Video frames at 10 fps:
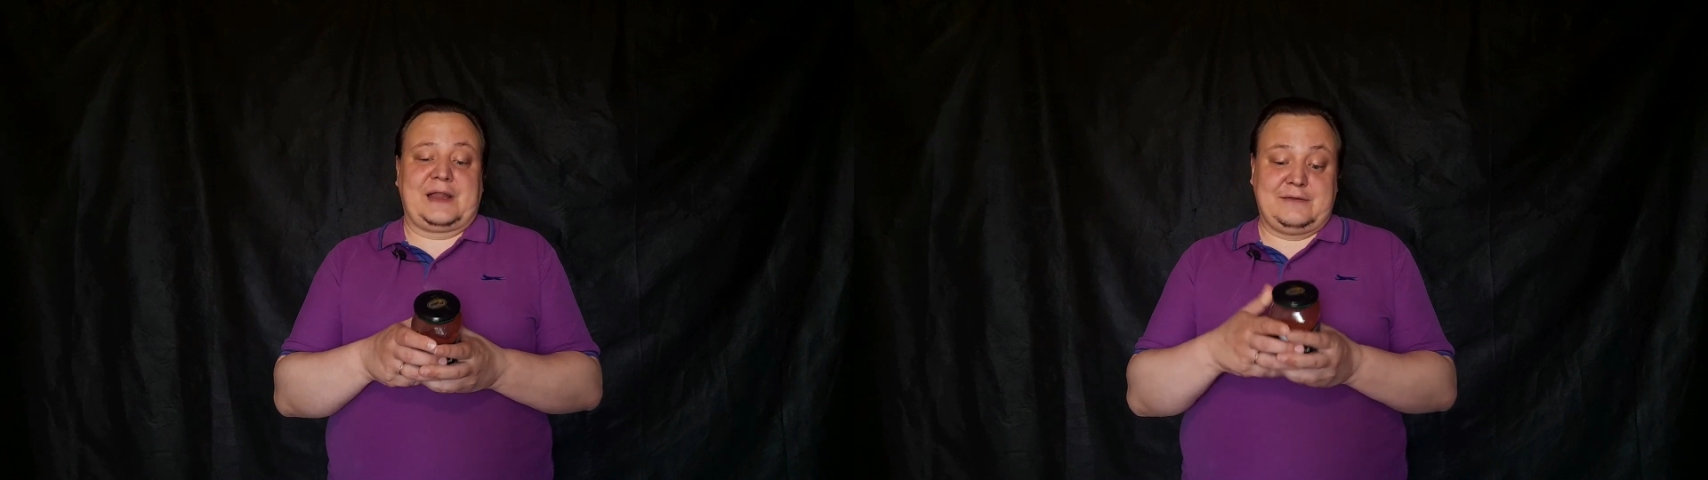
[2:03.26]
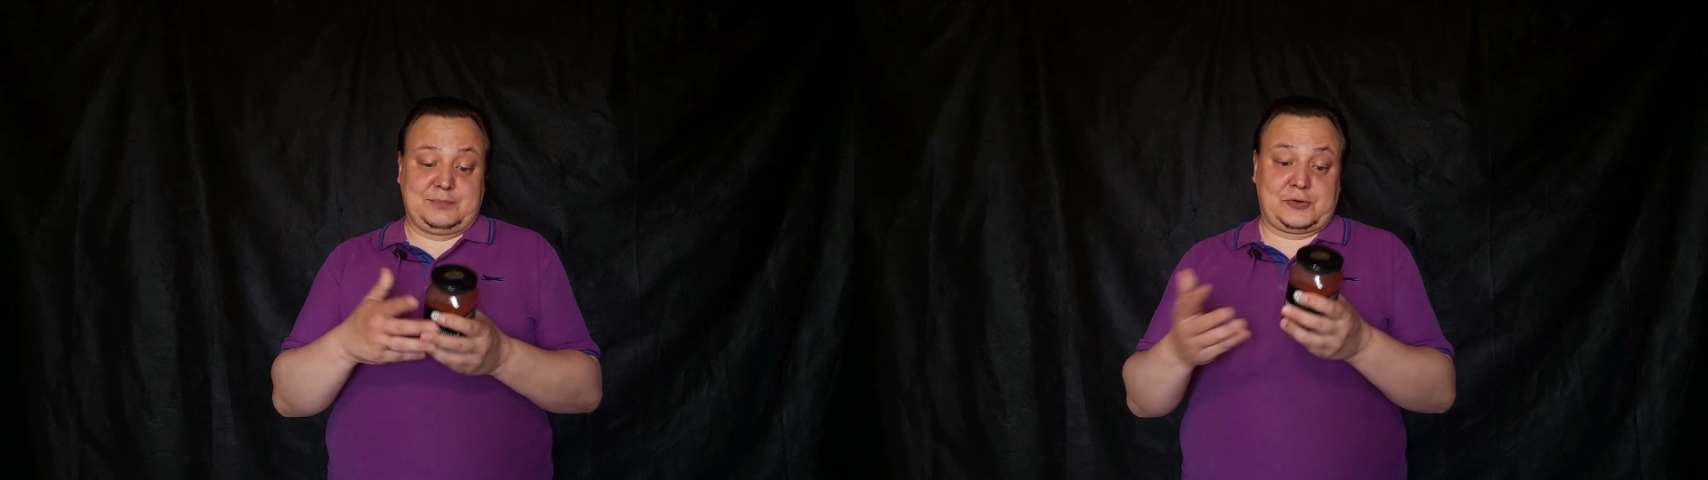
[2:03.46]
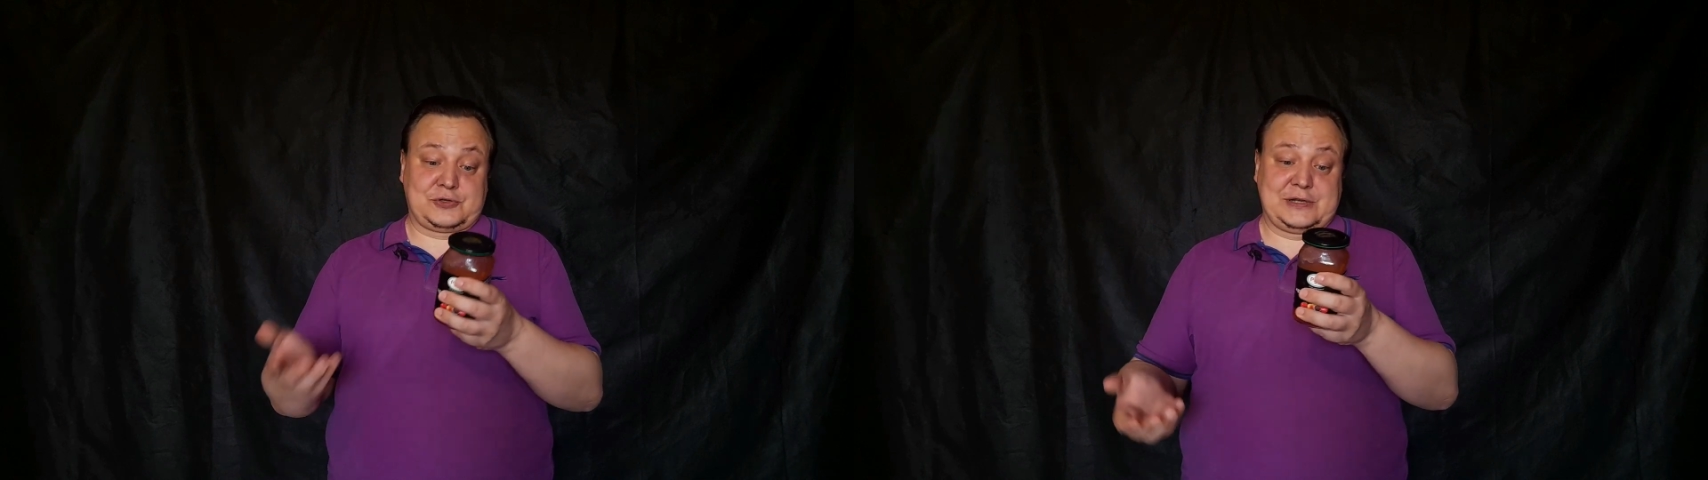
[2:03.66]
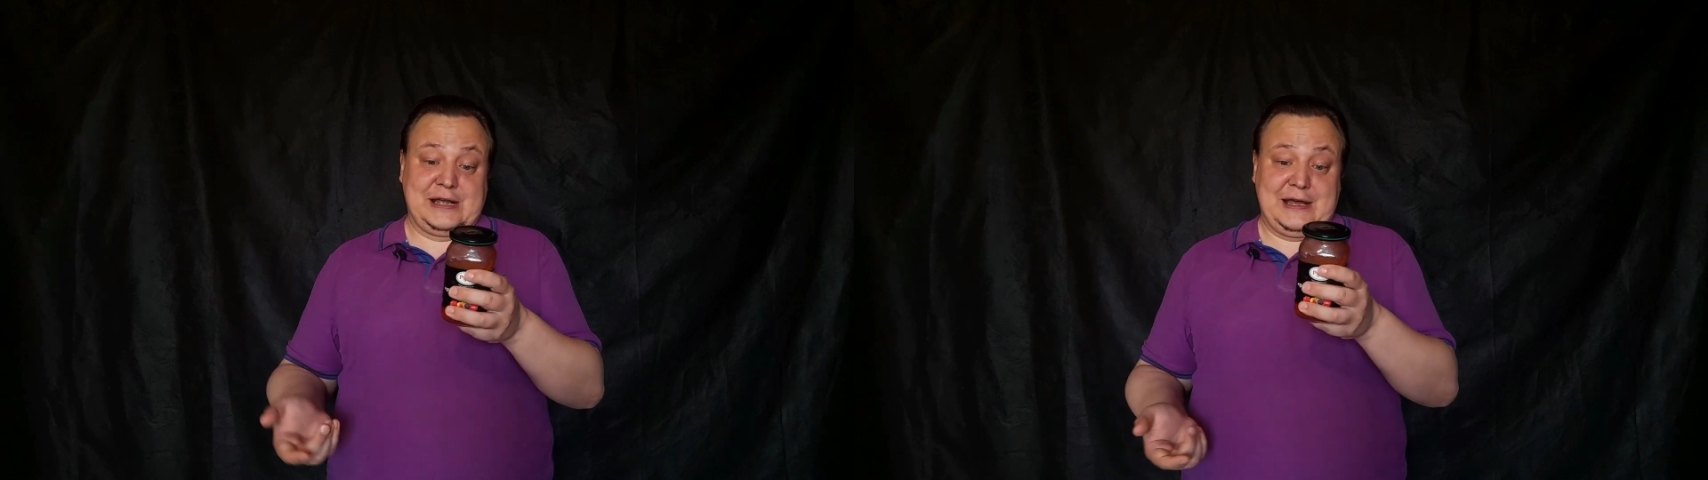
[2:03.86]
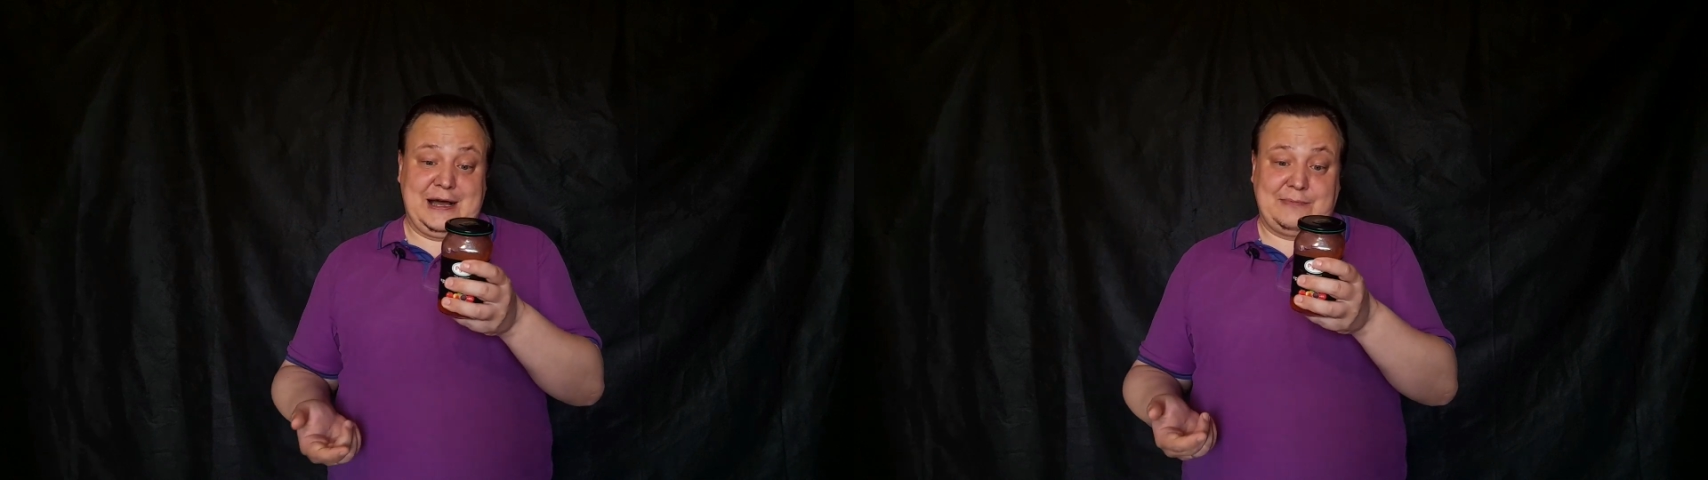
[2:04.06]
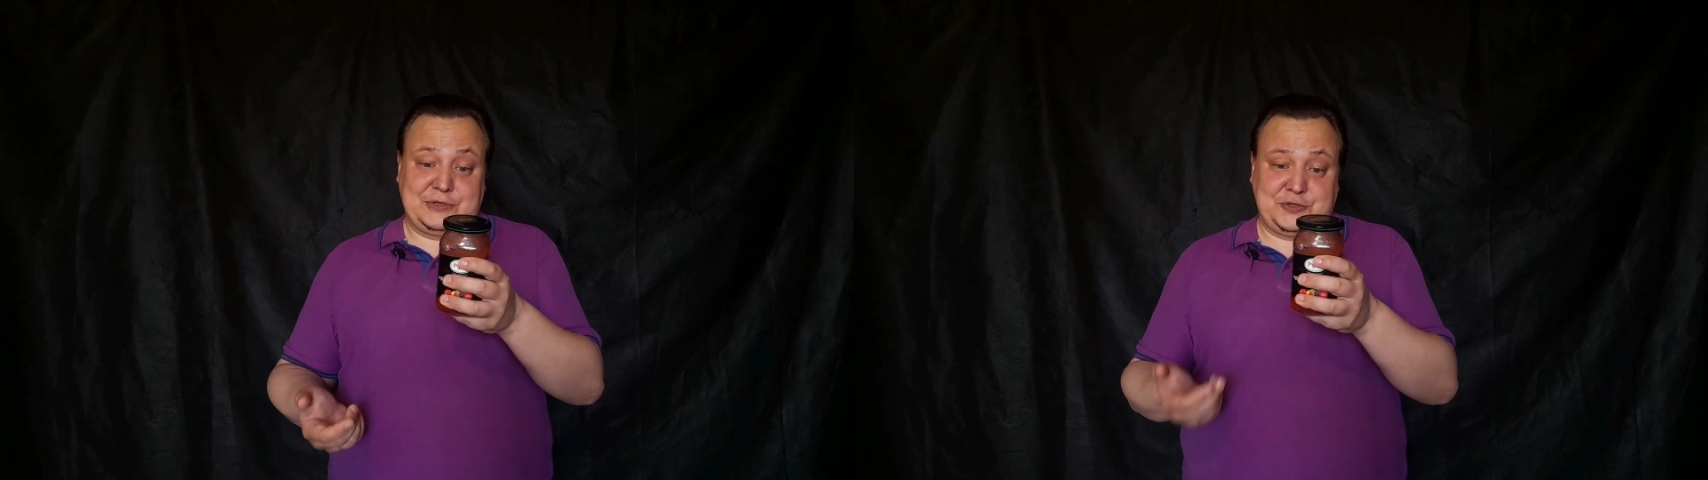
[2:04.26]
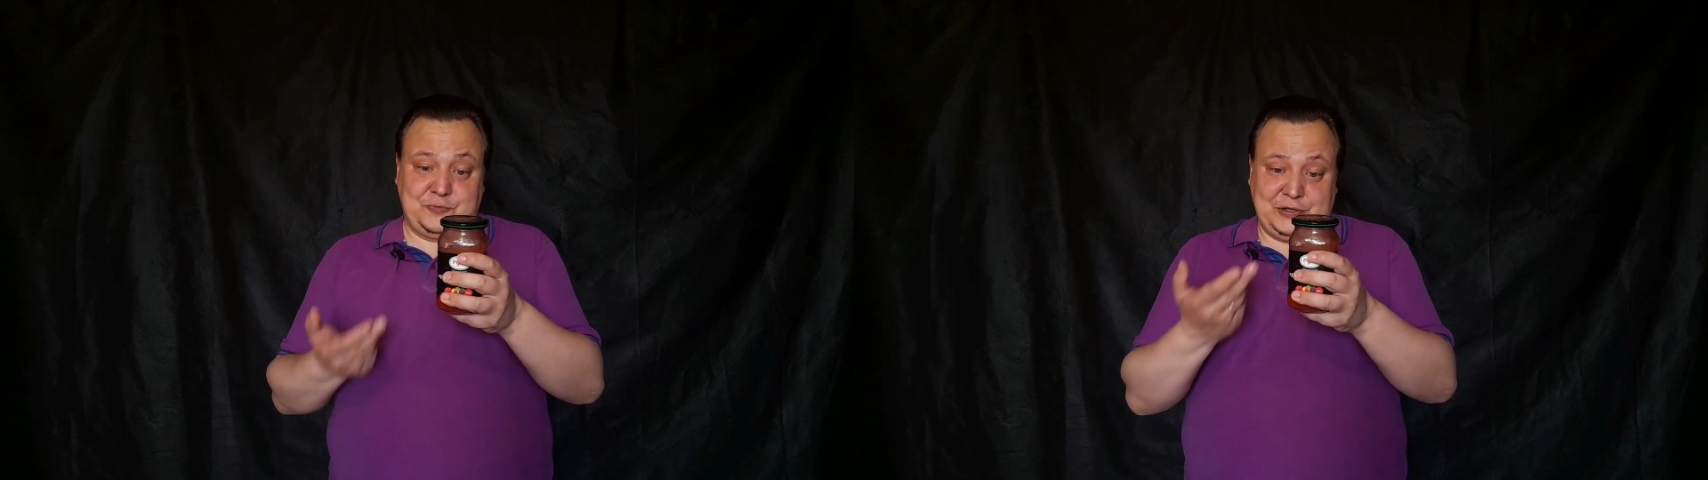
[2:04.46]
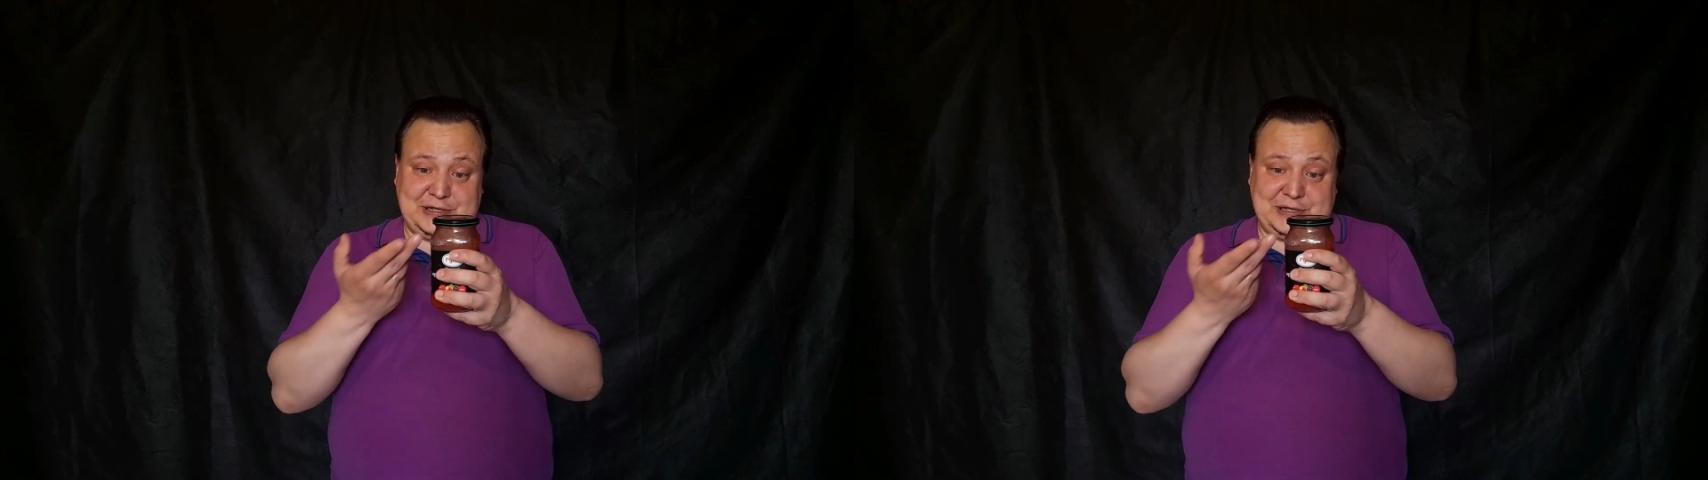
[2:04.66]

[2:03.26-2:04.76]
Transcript: Вопрос. А почему